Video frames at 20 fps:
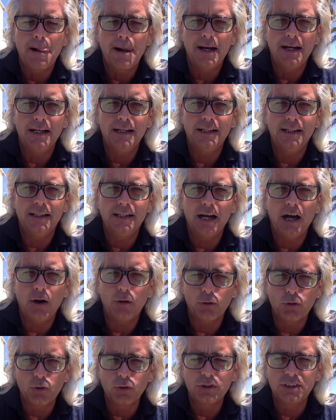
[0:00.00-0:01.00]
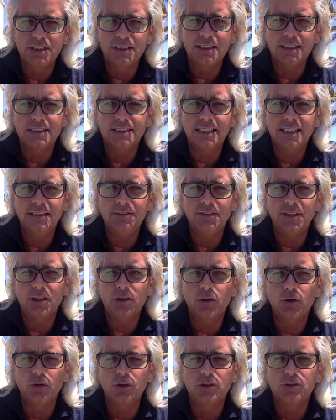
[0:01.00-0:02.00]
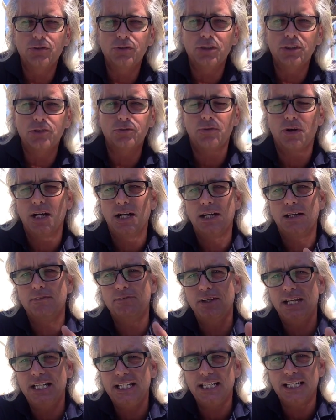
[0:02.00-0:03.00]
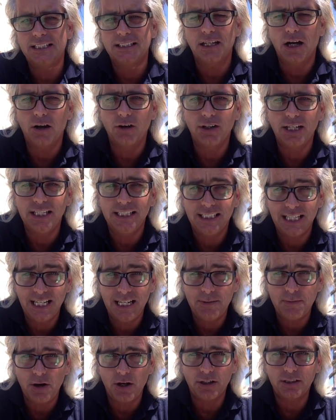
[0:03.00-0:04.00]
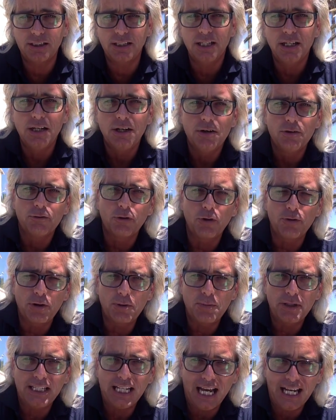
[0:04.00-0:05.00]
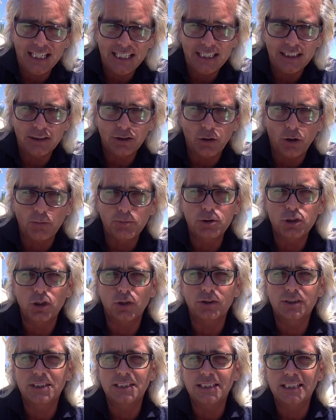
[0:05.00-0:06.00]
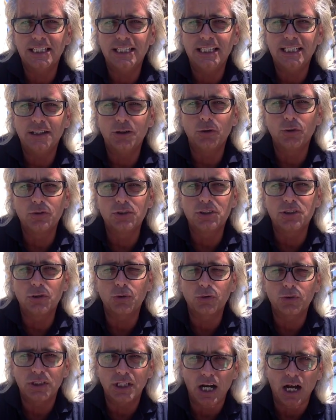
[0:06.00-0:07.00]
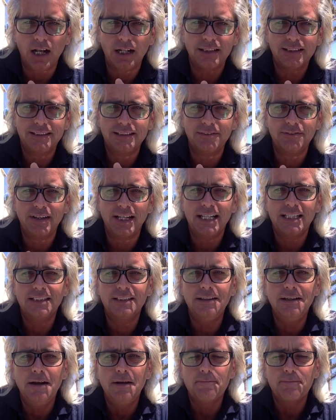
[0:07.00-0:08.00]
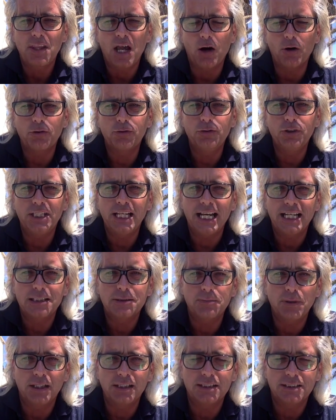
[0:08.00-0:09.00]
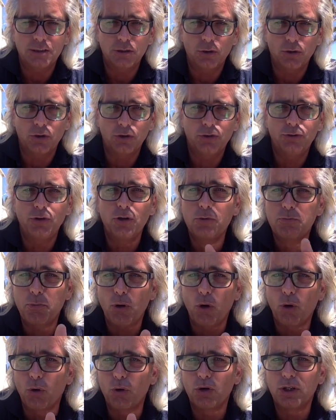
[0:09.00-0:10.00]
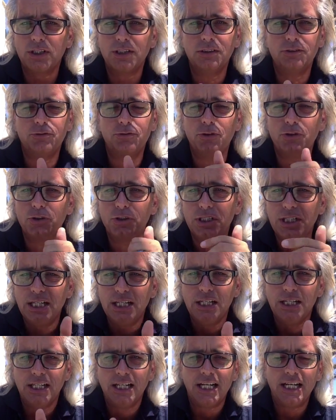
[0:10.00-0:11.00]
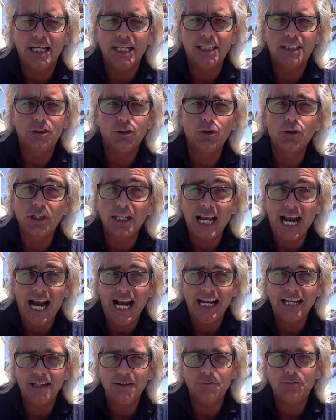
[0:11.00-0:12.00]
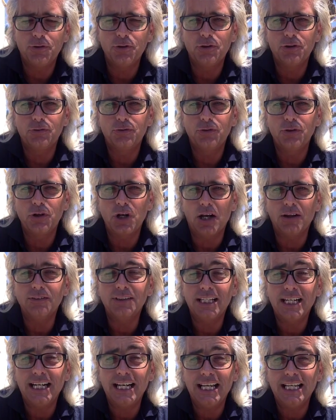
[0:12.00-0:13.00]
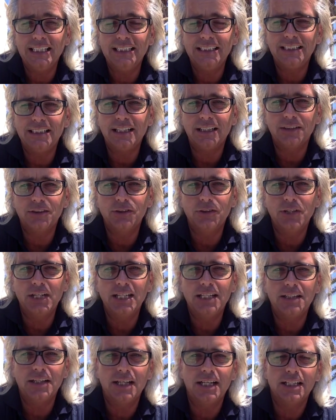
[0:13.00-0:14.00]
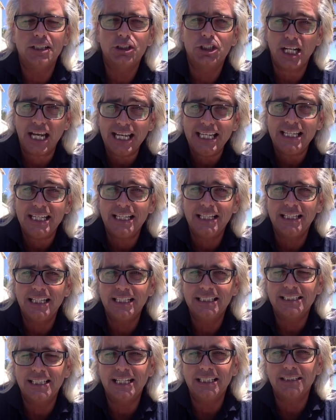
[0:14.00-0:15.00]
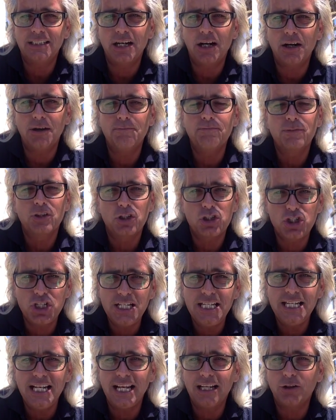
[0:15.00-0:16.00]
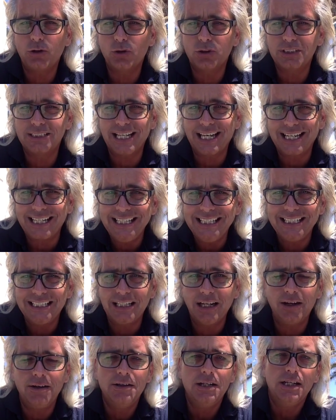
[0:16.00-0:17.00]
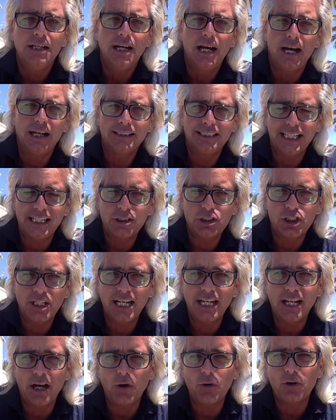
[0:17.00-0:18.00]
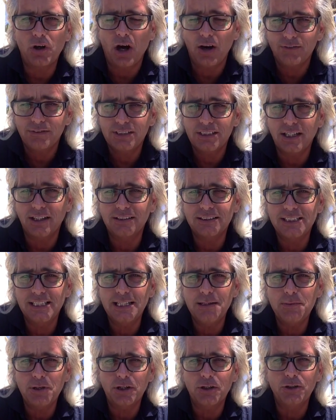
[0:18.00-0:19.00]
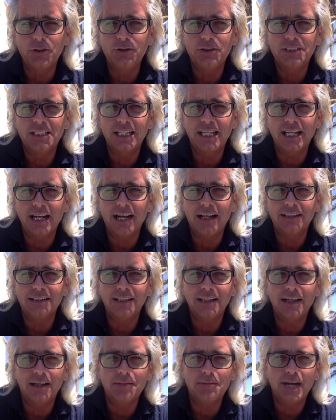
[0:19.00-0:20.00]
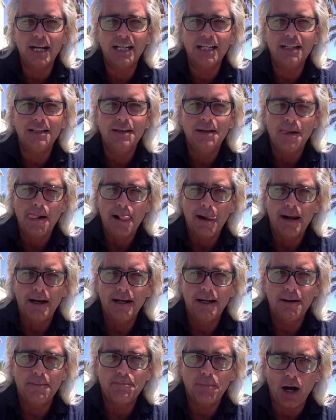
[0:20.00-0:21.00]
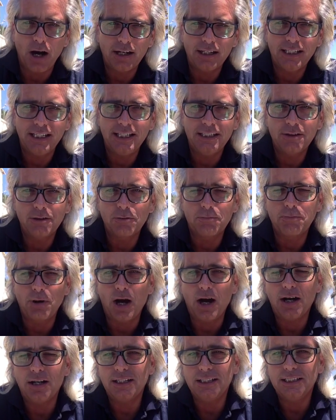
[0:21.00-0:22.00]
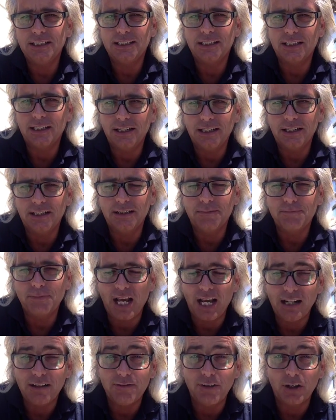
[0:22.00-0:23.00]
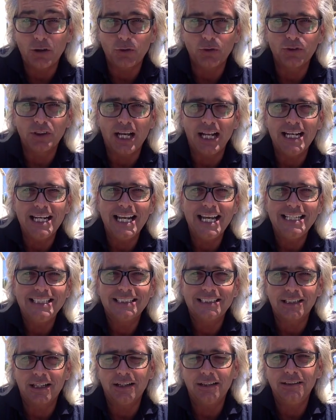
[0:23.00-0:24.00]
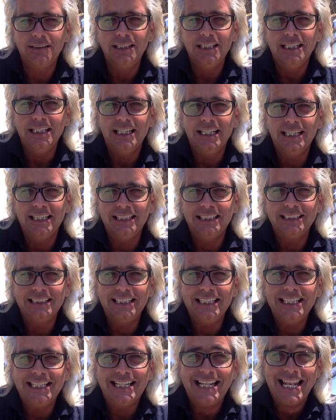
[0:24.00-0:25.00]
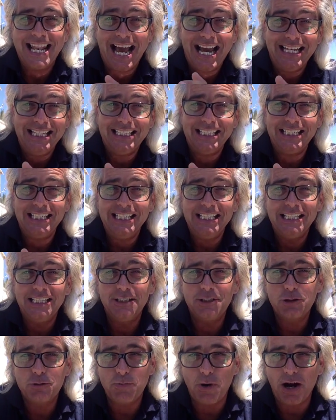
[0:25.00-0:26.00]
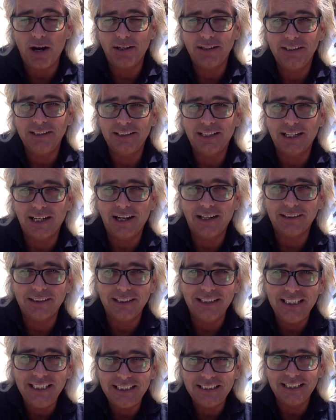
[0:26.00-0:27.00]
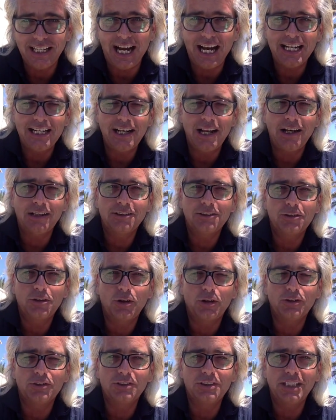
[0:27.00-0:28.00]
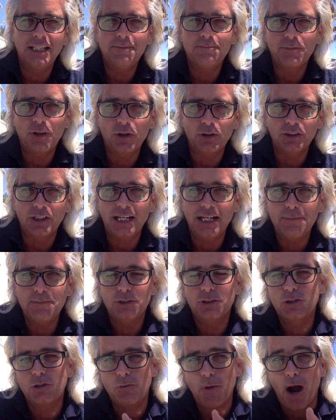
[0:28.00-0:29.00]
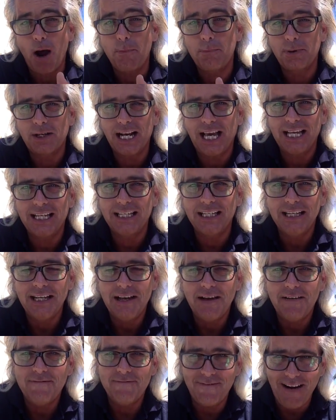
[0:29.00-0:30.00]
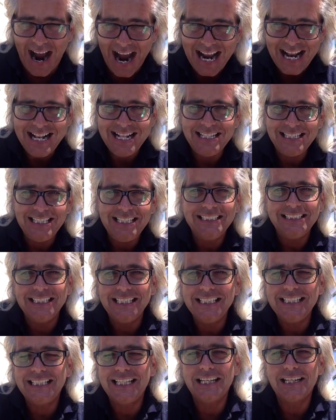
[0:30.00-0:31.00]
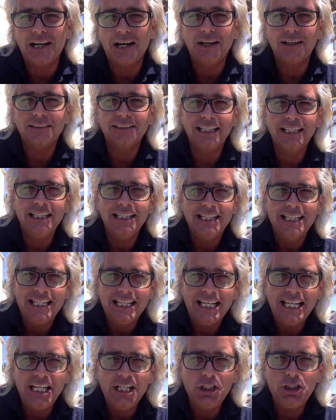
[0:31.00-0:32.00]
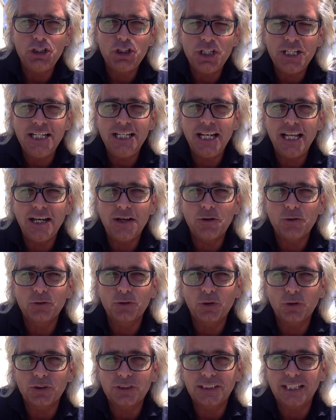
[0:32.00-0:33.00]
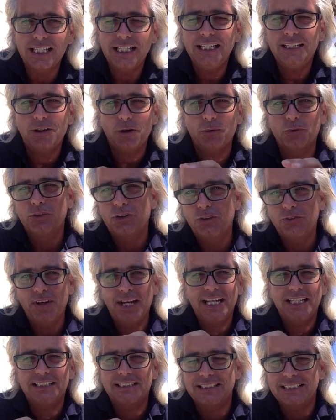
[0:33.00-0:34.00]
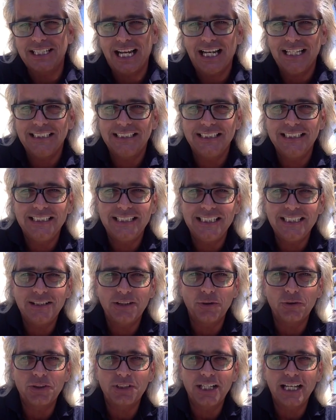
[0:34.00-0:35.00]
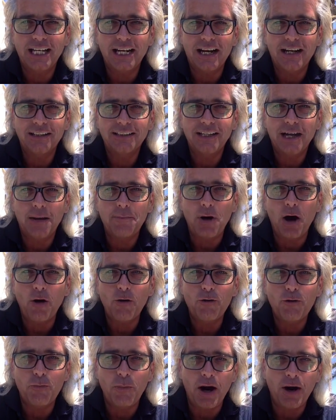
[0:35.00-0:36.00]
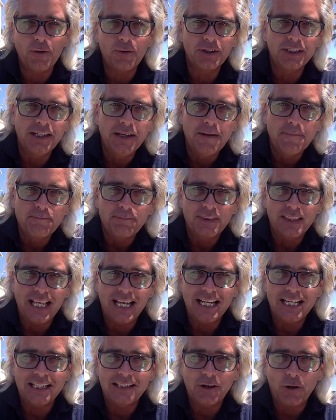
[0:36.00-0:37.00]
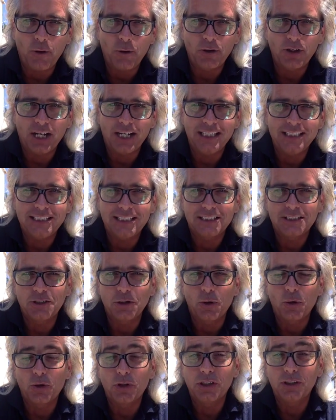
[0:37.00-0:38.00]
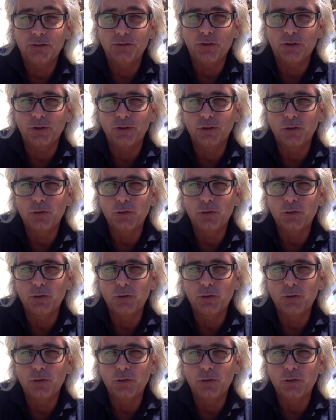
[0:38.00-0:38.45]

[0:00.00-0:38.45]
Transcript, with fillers: Äh, August sind wir kurz für zwei, äh, wenige Tage in Dänemark, wo wir mit einigen Top-Shots äh, uns unterhalten werden, auch für die Expansion, für Polen, für äh, Türkei, für, für andere Länder natürlich, Tschechien etc. Chile, Costa Rica. An der Stelle auch ganz, ganz liebe Grüße gerade an meine äh, Partnerinnen und Partner äh, Alvaro und Alessa, äh, die ich leider hier in Spanien gerade nicht einladen konnte oder eben zum Abgleich, weil die sind gerade in Chile und Costa Rica unterwegs. Das heißt, die sind dort gerade am Aufbauen der Organisationen von